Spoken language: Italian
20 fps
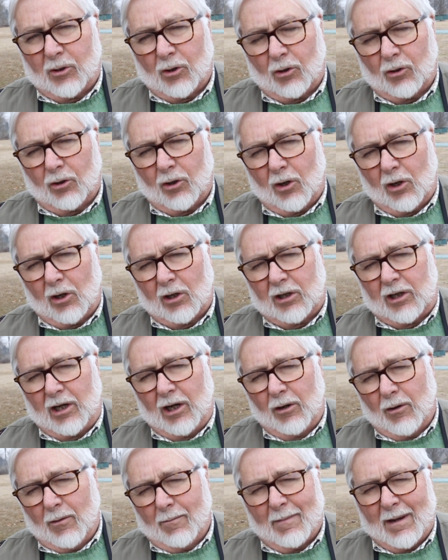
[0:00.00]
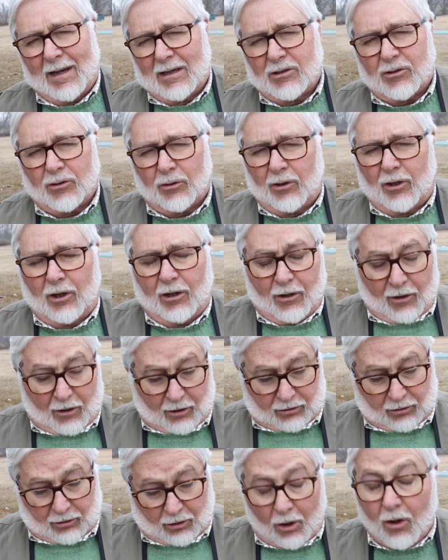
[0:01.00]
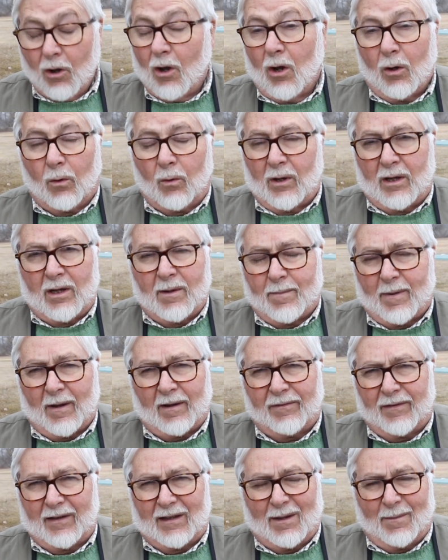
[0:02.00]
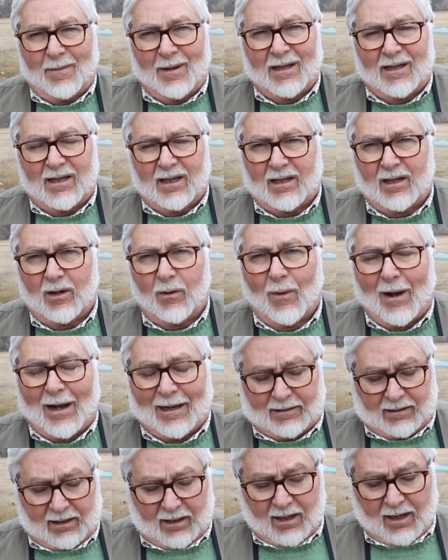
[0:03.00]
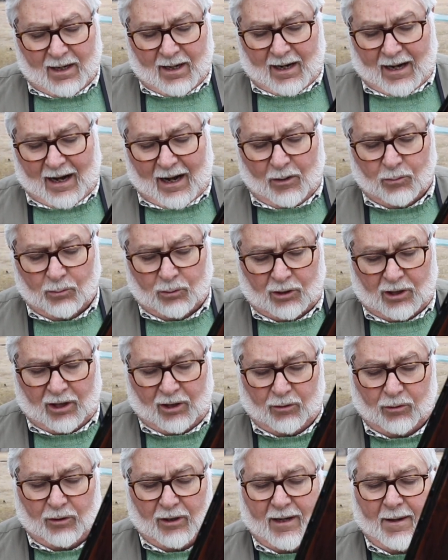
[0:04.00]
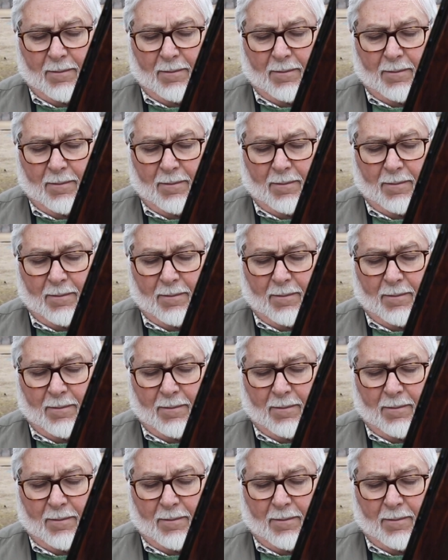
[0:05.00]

intorno al chilo e mezzo, chilo e otto, quindi perfettamente adeguati a un tiro di